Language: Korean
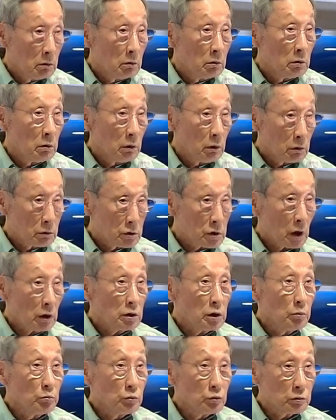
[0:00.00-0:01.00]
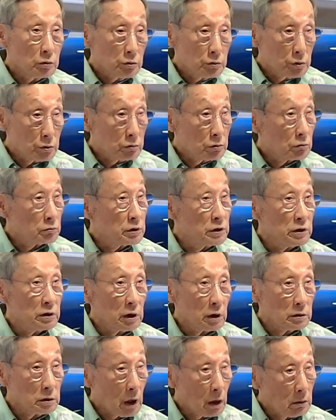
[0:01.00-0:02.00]
업장이 무너지고
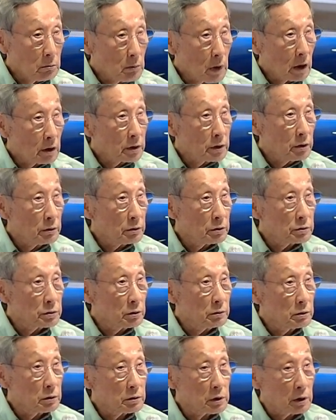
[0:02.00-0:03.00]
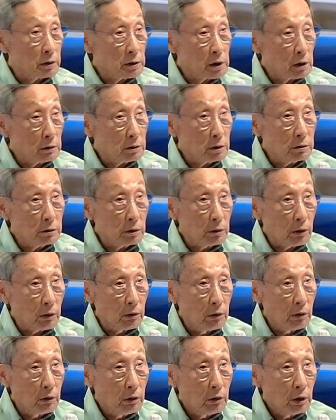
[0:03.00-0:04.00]
귀가 딱 막혀서 어떻게 되는 거요
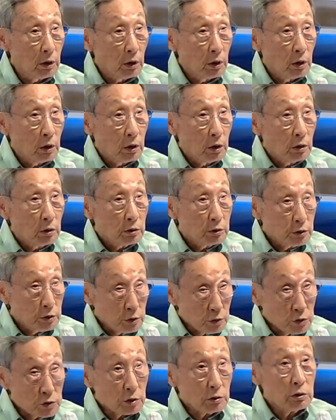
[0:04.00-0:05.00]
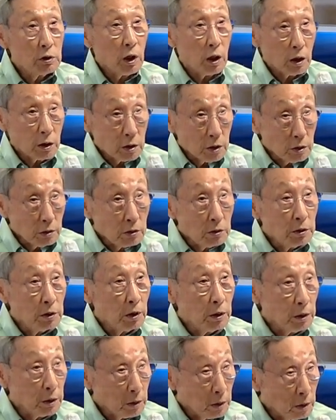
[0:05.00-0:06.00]
기절하는
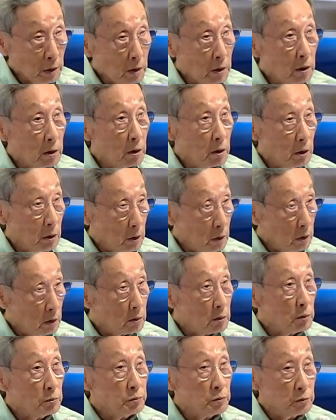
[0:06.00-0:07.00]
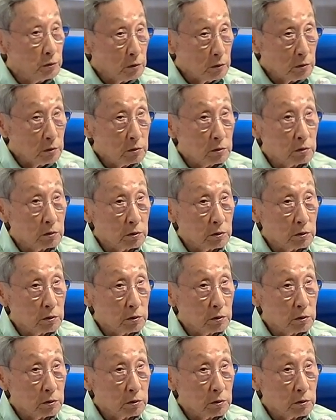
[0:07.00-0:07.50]
거야. 여러분, 뭐.